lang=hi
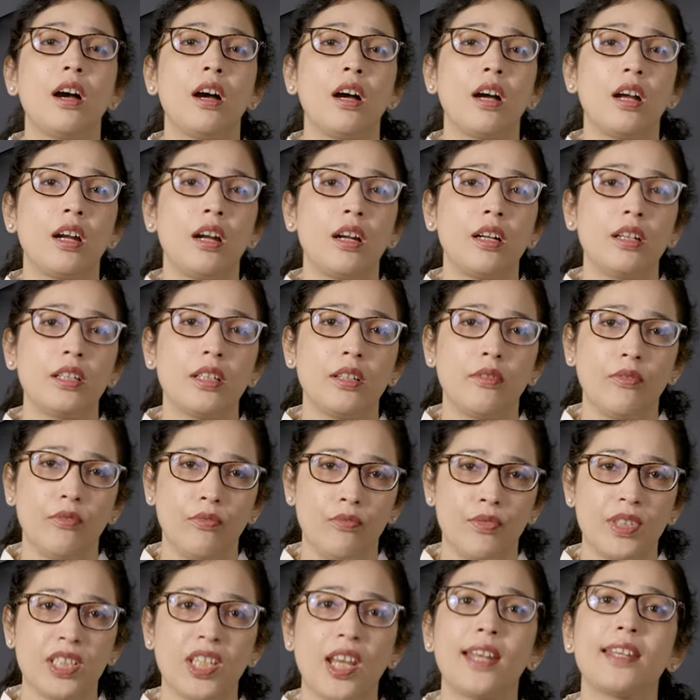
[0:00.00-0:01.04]

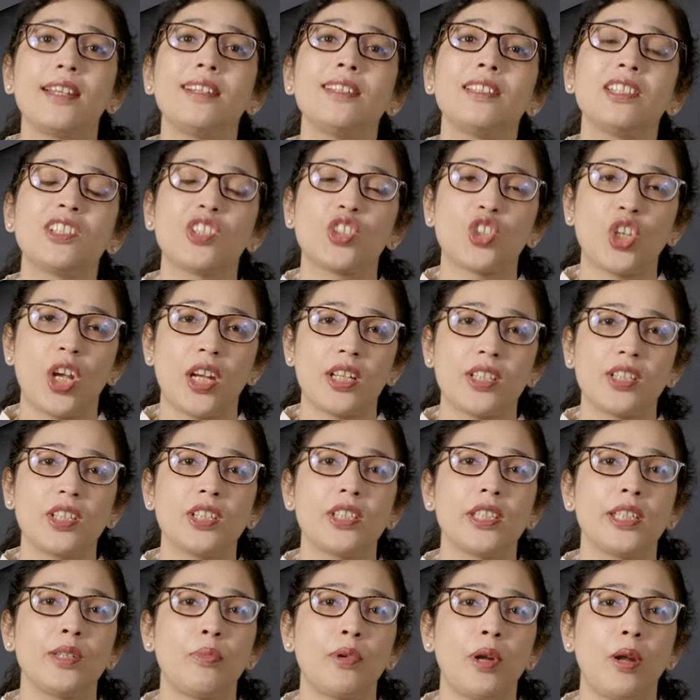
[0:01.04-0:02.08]
विजैनल
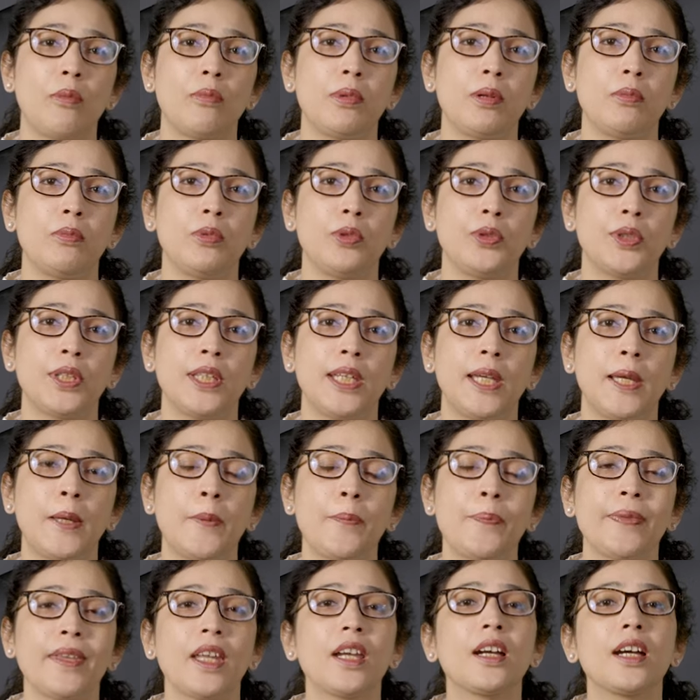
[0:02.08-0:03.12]
डिस्चार्जेस की प्रॉब्लम होती है
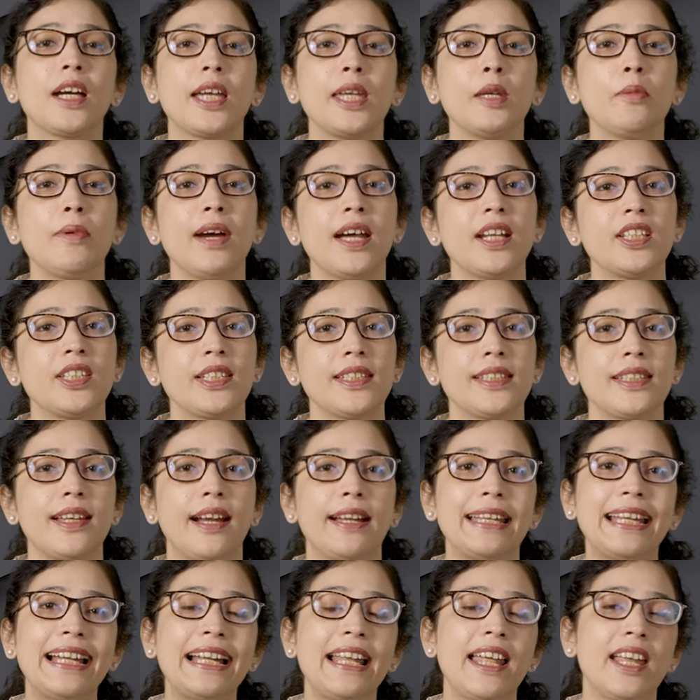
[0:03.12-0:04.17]
कई बार जैसे
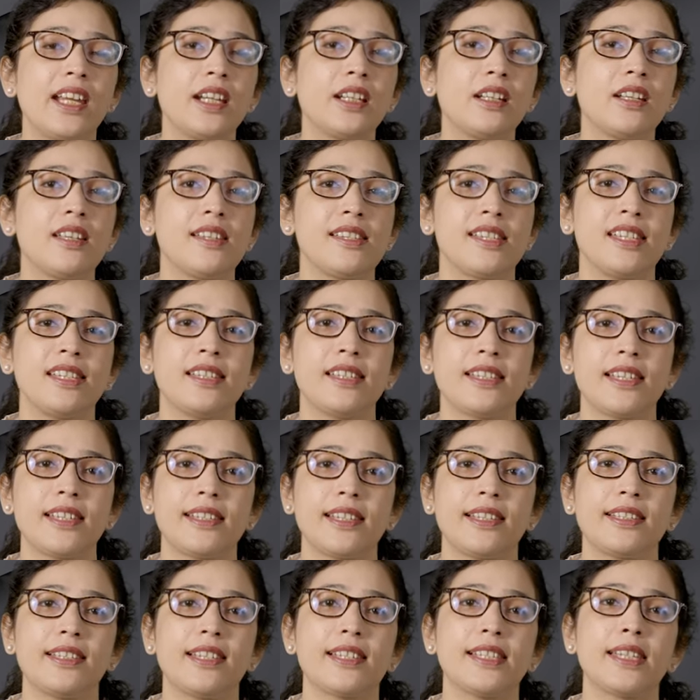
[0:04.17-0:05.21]
अंडरलाइन
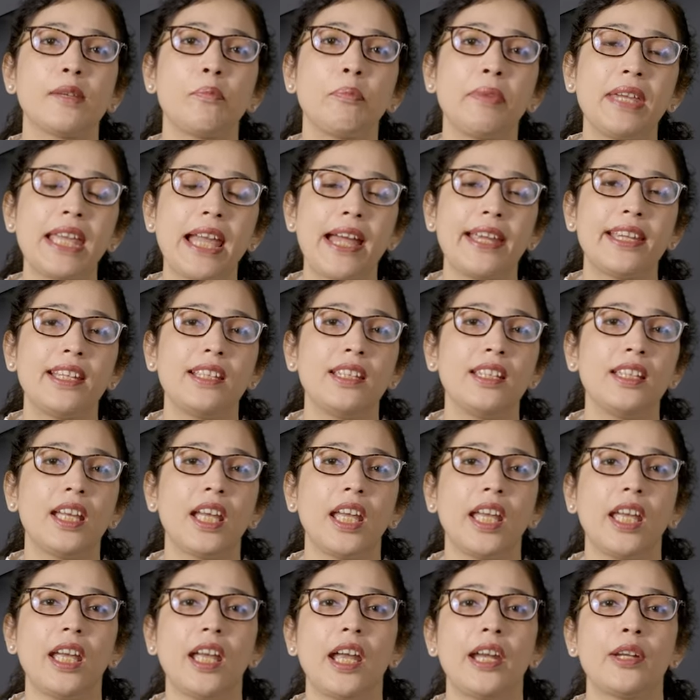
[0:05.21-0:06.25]
डिजीजेज है जैसे पीआईडी
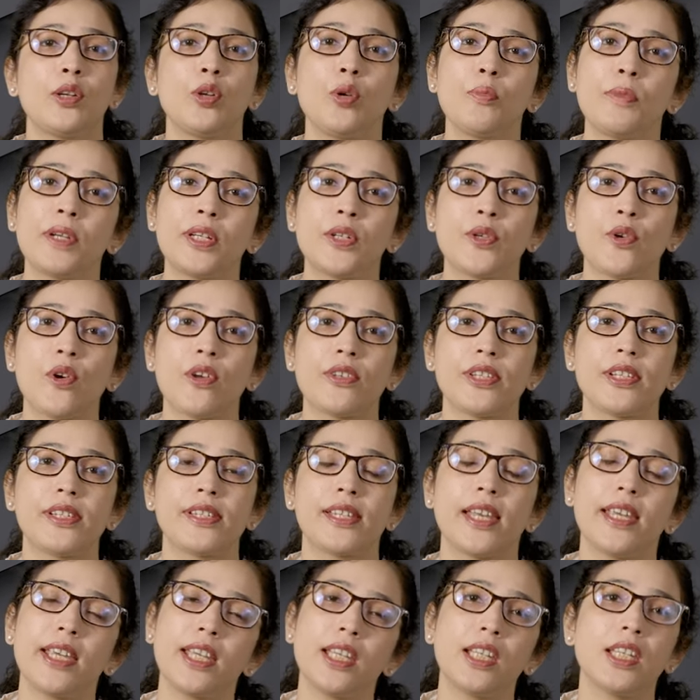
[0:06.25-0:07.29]
है
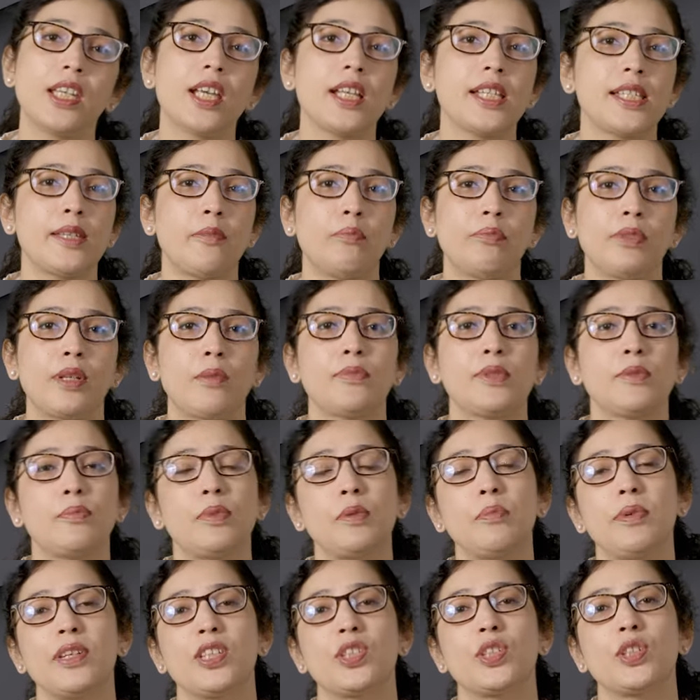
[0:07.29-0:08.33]
एंडोमेट्रियोसिस है इनके सिम्टम्स
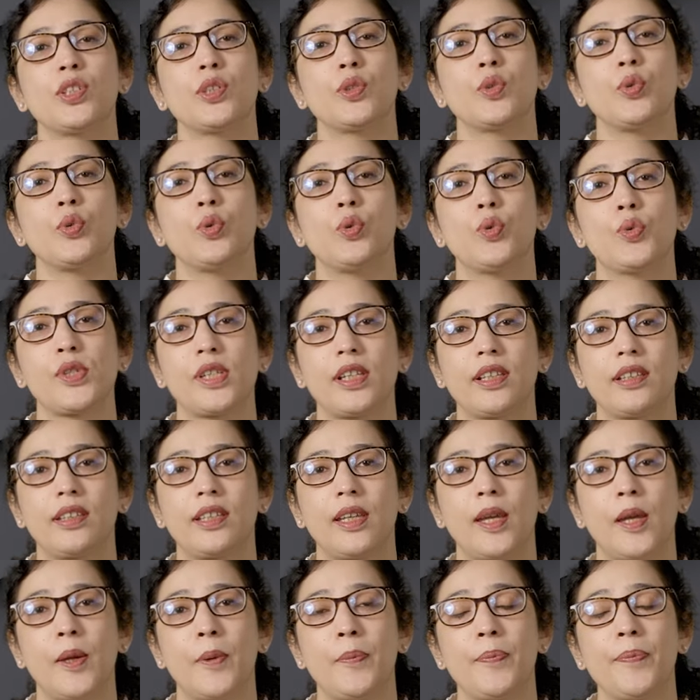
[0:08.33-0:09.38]
भी पेशेंट को हो
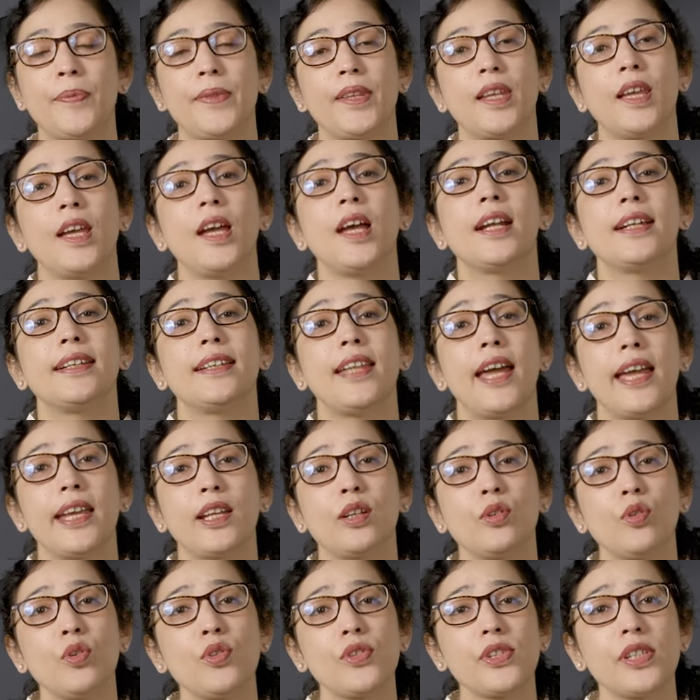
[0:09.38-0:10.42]
सकते हैं
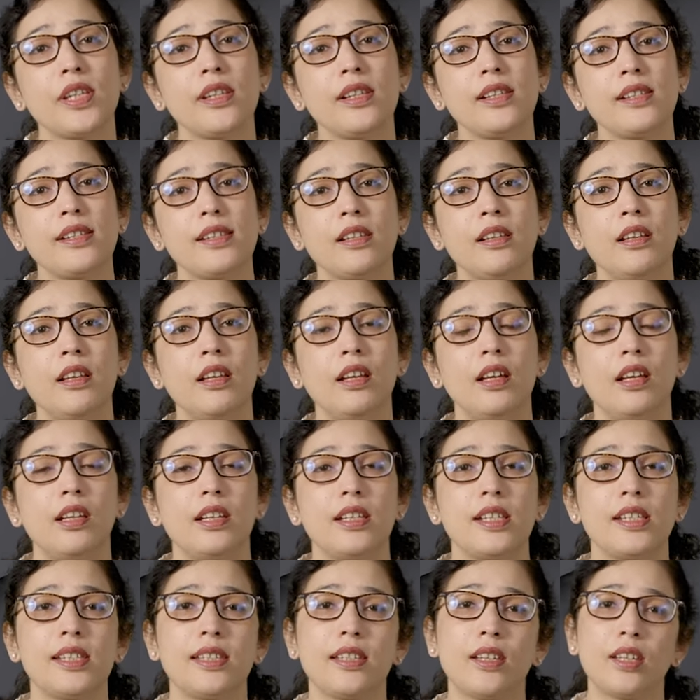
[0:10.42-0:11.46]
डायग्नोसिस
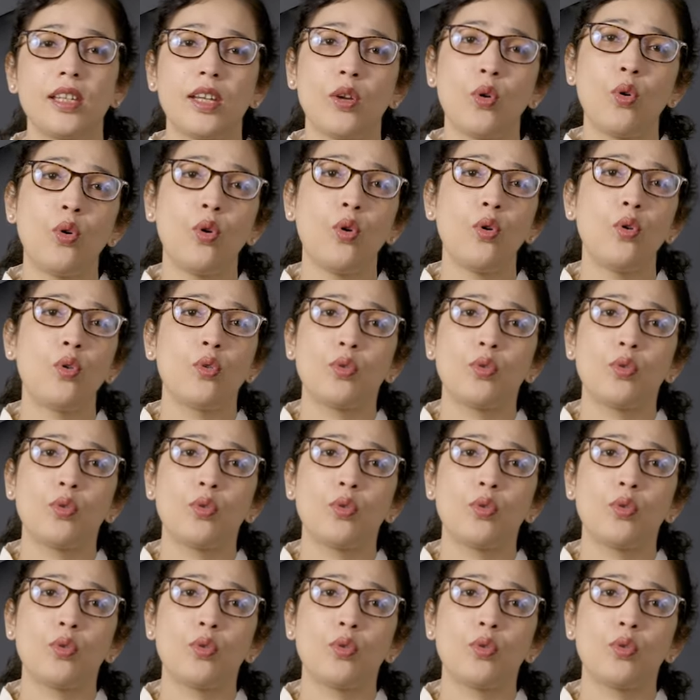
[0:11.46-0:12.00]
इसको